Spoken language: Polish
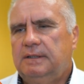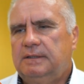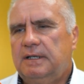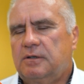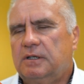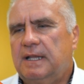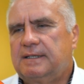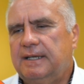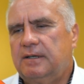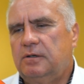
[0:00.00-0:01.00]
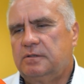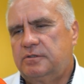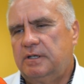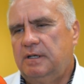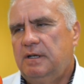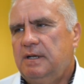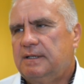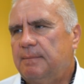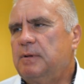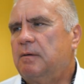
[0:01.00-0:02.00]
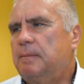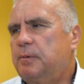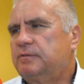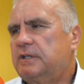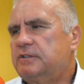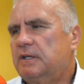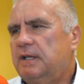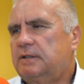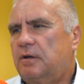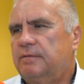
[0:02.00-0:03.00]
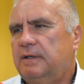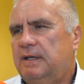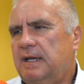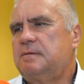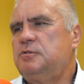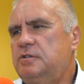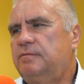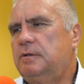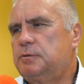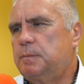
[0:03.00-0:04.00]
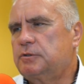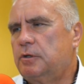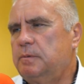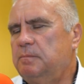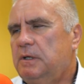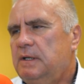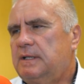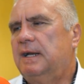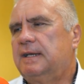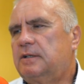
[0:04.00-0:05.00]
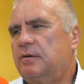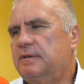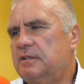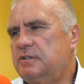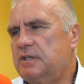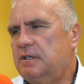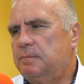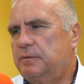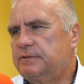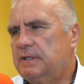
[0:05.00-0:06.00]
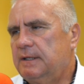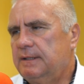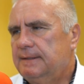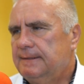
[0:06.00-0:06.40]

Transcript: tylko dlatego, że tam miała powstać elektrownia. Jakimś dziwnym sposobem ta elektrownia dzisiaj nie powstaje.